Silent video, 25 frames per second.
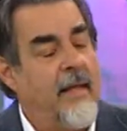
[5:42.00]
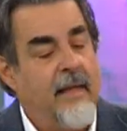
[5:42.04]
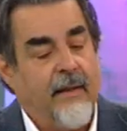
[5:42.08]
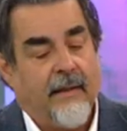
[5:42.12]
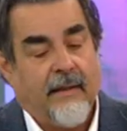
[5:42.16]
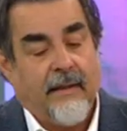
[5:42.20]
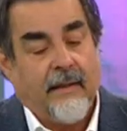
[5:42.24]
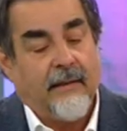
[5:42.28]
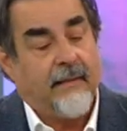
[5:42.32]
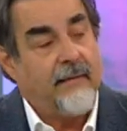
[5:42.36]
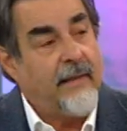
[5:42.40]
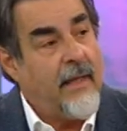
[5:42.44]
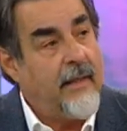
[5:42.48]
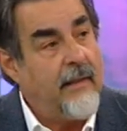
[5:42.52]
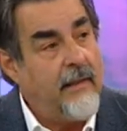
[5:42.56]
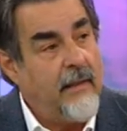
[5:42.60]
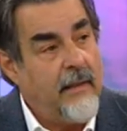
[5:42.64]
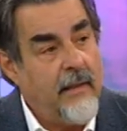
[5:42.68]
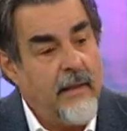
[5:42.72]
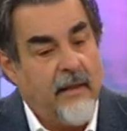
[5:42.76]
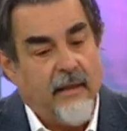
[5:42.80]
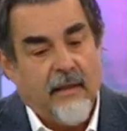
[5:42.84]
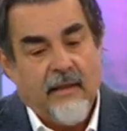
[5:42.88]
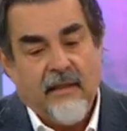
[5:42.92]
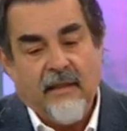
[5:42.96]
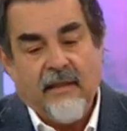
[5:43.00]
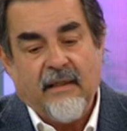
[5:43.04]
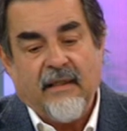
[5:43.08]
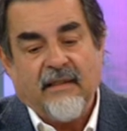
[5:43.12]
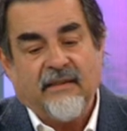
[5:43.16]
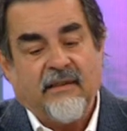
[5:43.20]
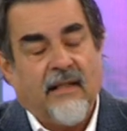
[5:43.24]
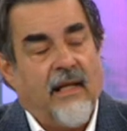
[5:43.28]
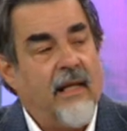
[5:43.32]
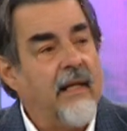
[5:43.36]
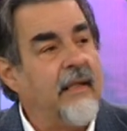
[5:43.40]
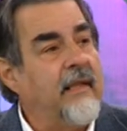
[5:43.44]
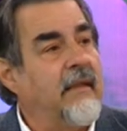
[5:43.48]
que están y que
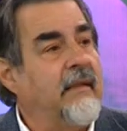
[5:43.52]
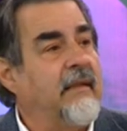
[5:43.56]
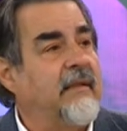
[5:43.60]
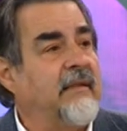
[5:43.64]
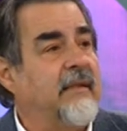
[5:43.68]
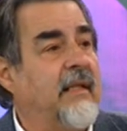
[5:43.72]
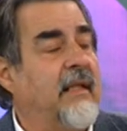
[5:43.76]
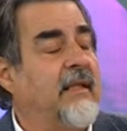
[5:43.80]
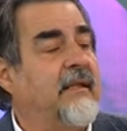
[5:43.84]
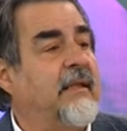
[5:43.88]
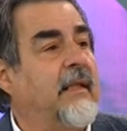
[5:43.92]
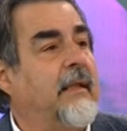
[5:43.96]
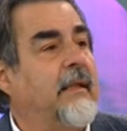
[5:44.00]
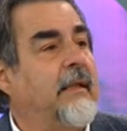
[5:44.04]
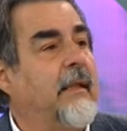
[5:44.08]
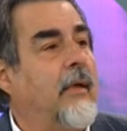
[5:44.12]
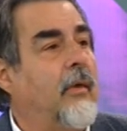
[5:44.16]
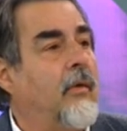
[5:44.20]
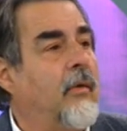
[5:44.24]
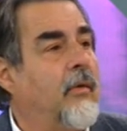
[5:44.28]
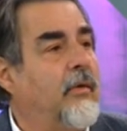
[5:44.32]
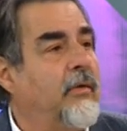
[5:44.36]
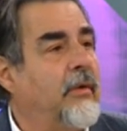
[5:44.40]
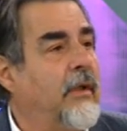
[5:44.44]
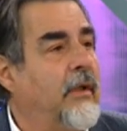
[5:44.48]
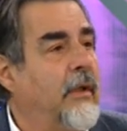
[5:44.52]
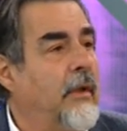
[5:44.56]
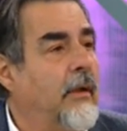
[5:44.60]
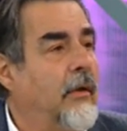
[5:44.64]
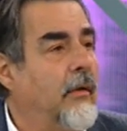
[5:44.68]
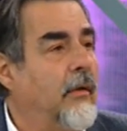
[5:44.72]
se, les ha quitado contenido. Por